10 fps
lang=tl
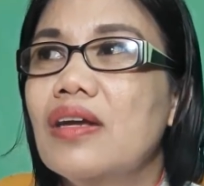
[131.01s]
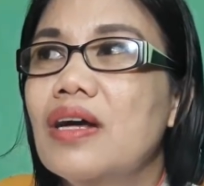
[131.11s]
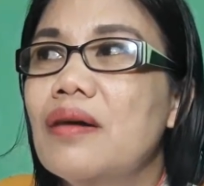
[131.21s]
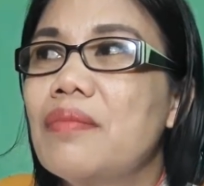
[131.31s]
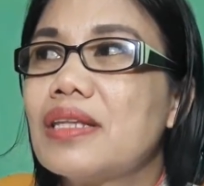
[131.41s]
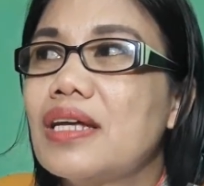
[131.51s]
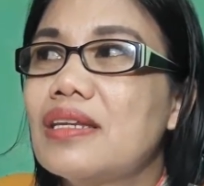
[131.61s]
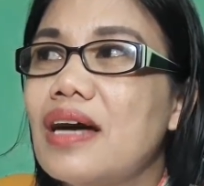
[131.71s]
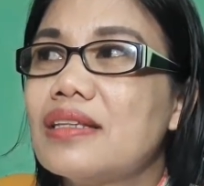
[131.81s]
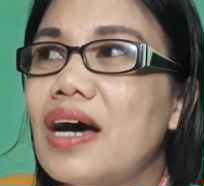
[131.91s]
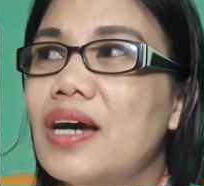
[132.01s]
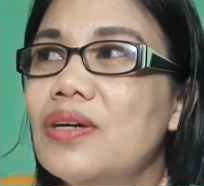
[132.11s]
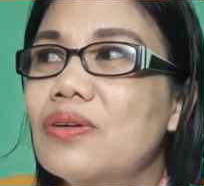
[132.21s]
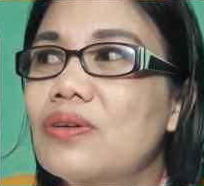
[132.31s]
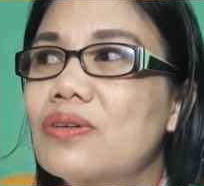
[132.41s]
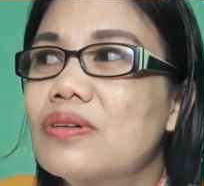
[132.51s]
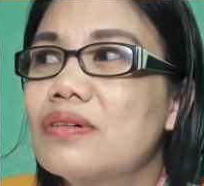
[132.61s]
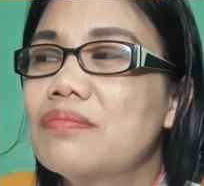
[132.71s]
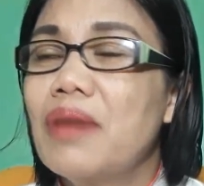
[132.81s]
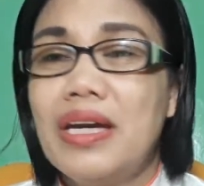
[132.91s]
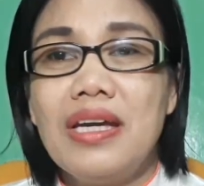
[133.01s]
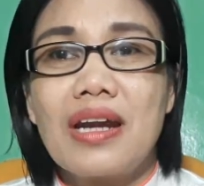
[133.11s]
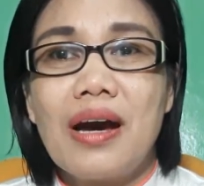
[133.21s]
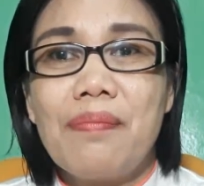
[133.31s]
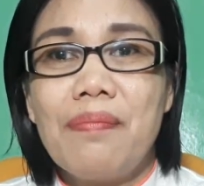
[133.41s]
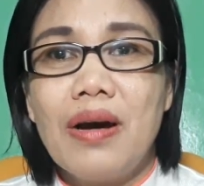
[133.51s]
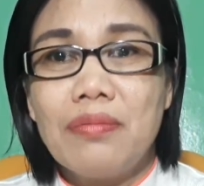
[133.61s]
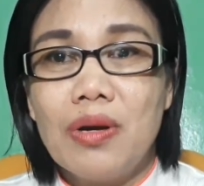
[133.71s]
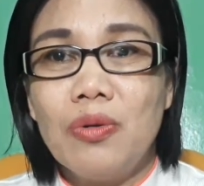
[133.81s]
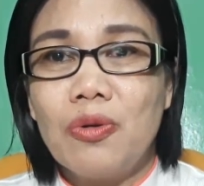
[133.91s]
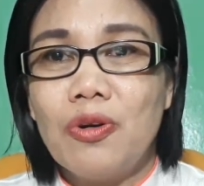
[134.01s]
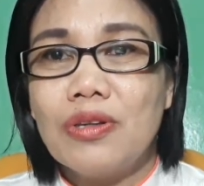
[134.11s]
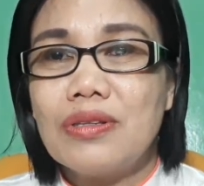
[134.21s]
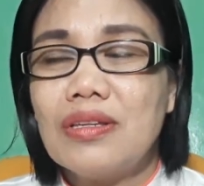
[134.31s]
na matanda tayong mahirap at malungkot.